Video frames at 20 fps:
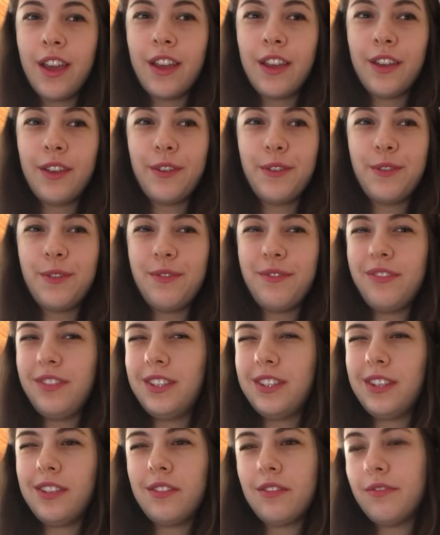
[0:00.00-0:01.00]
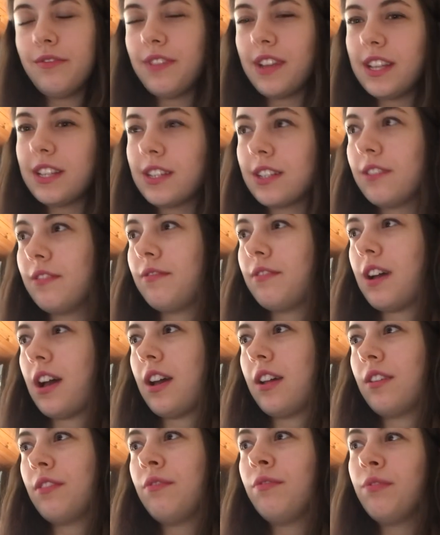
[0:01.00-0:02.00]
irgendwie sich so
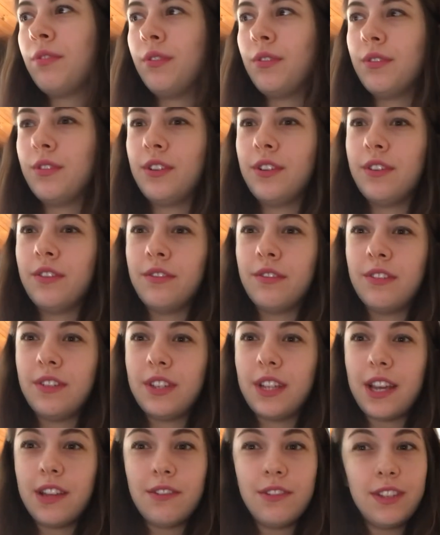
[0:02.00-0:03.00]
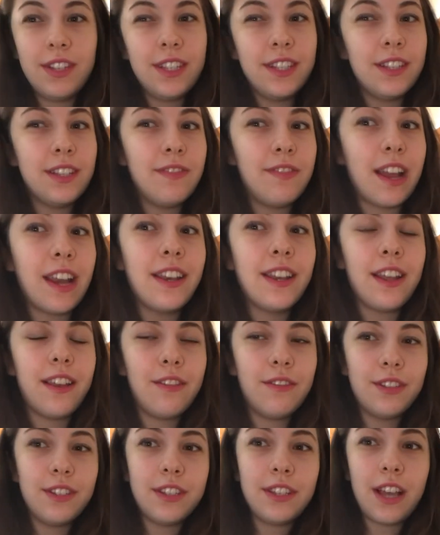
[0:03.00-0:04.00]
festgefahren fühlen und dadurch diese
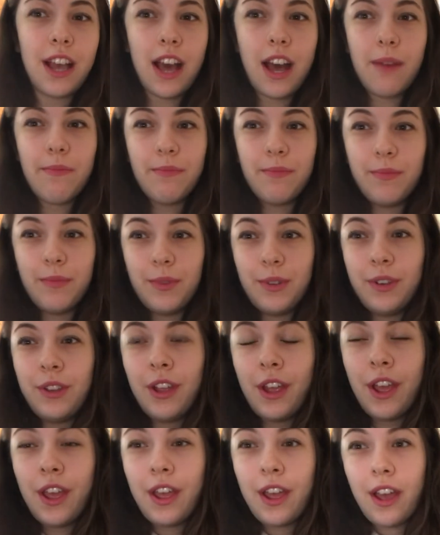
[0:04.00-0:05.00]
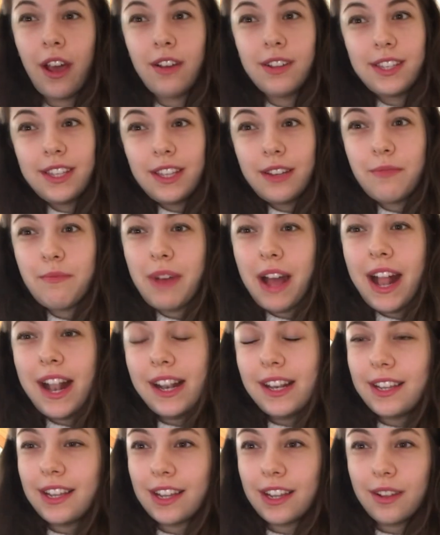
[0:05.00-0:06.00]
Wanderlust haben und aus ihrem
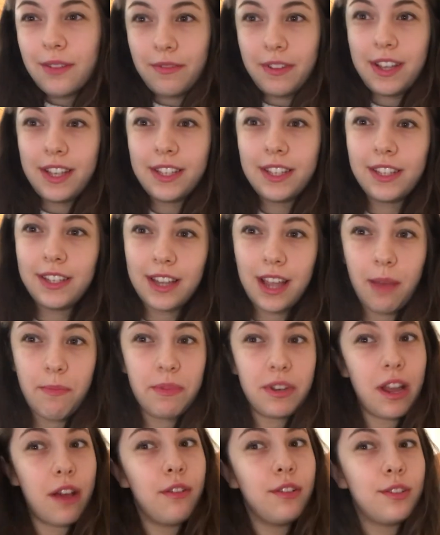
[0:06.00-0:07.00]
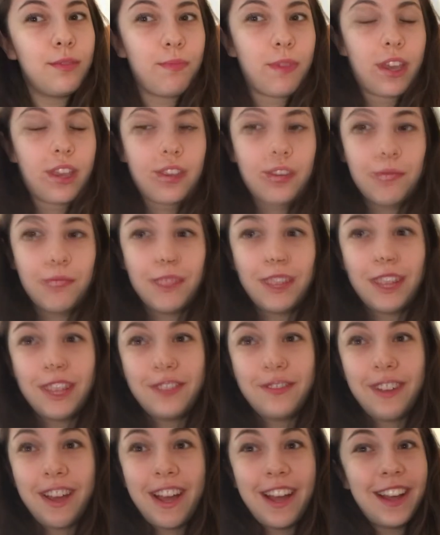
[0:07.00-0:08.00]
Alltag quasi damit ausbrechen. So,
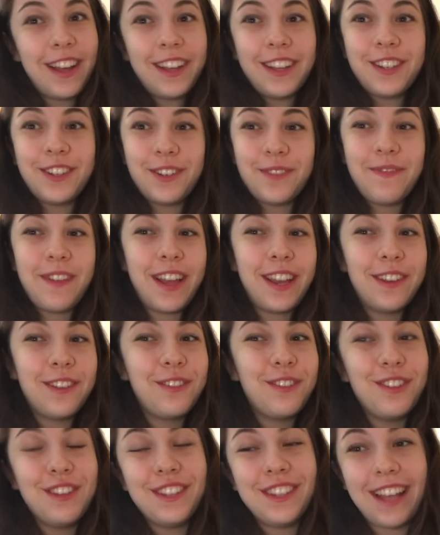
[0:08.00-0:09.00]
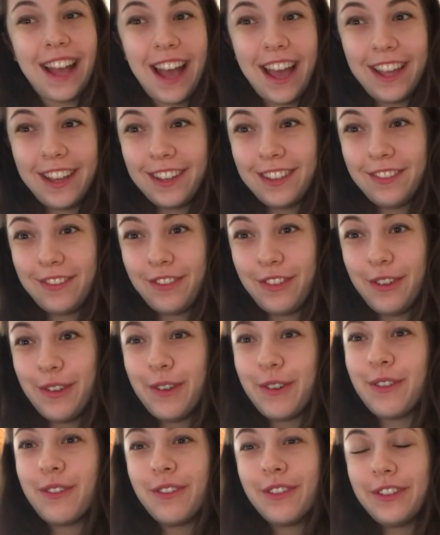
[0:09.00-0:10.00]
das war schon mal eine kurze
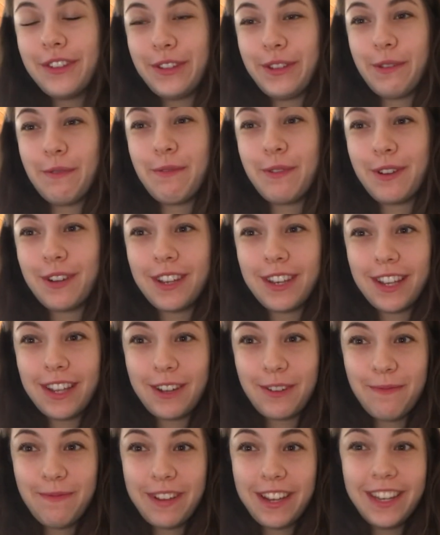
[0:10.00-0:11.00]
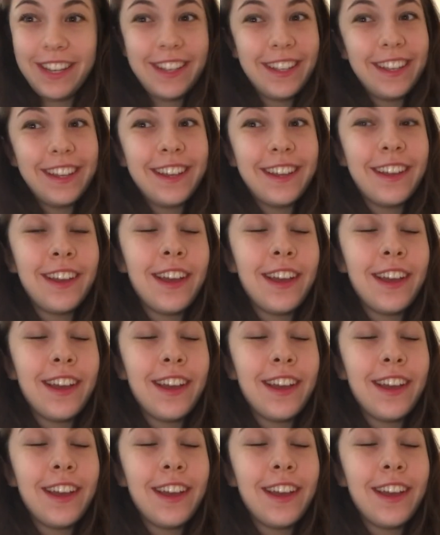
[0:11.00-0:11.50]
Einführung zur Epoche der Romantik.